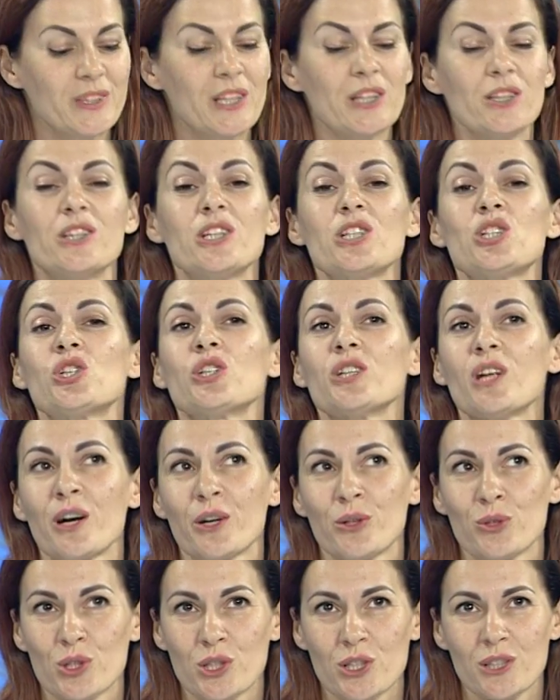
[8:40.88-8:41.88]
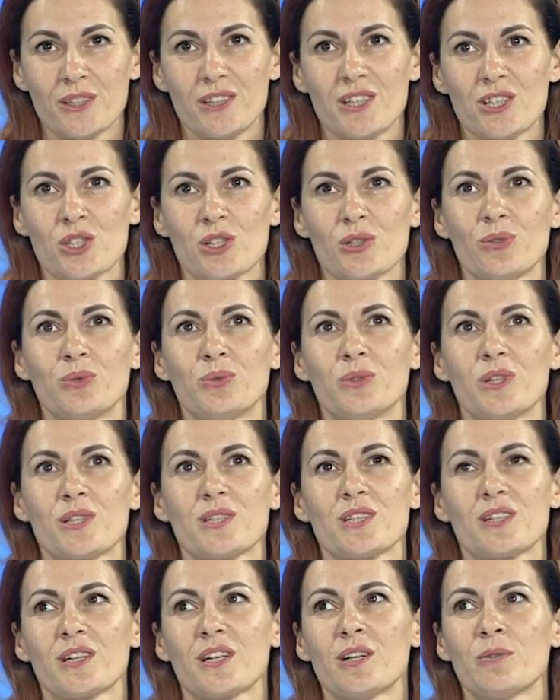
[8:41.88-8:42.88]
начинающее даже у
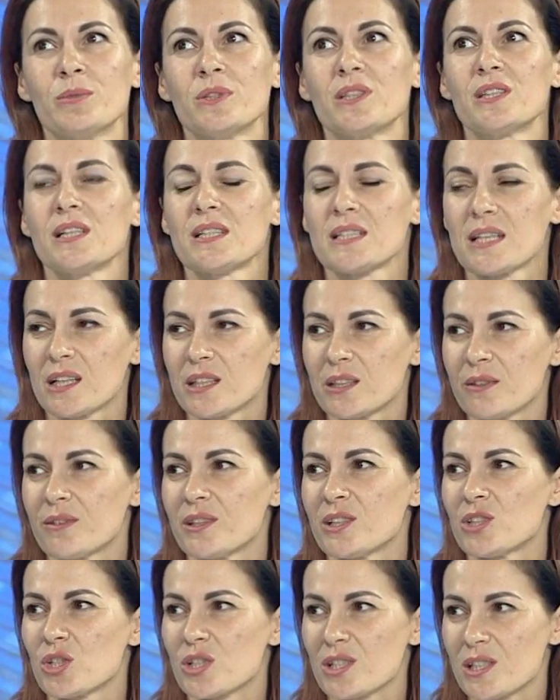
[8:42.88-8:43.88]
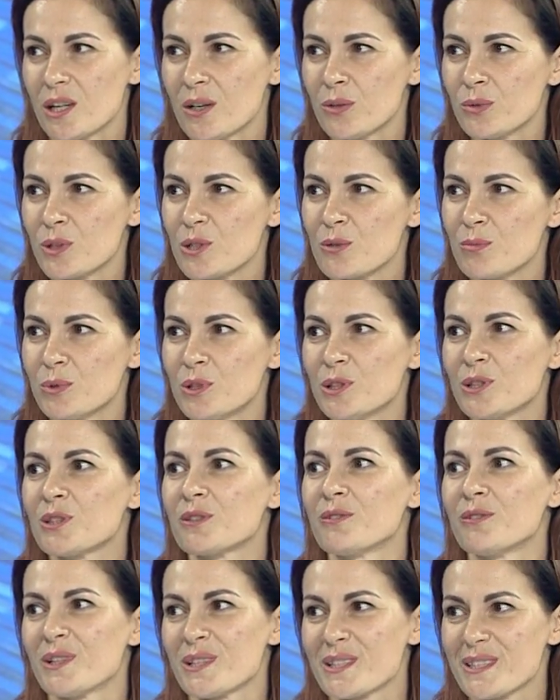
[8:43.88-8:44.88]
нас как бы 30 числа у нас будет
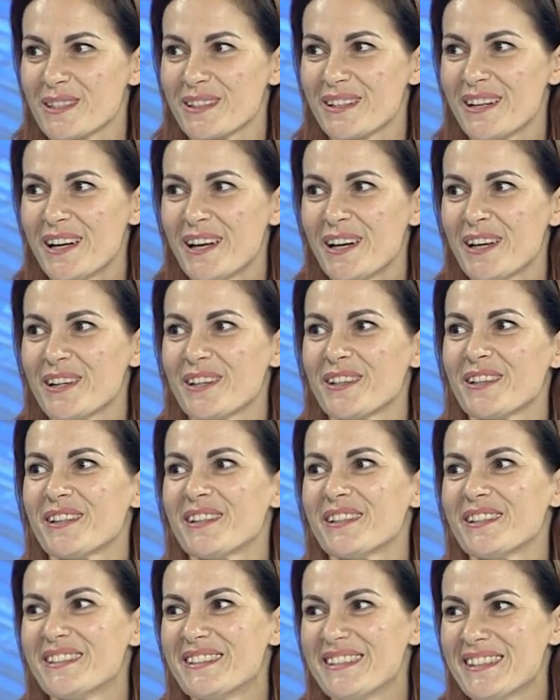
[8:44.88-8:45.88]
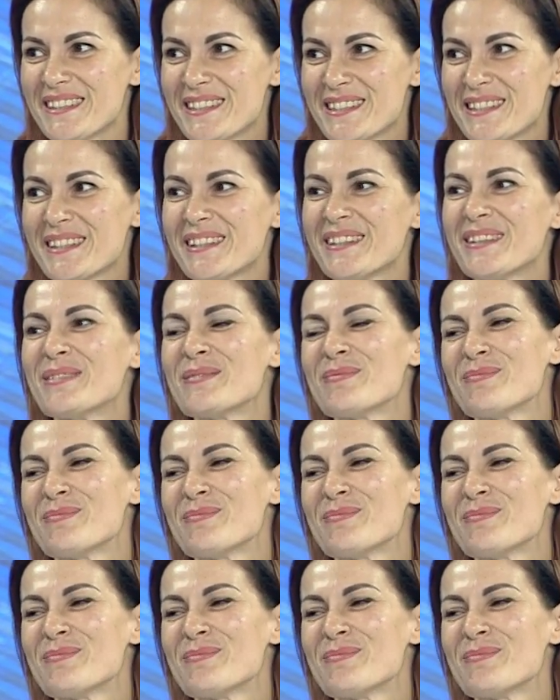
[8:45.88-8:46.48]
квест э, «Дети,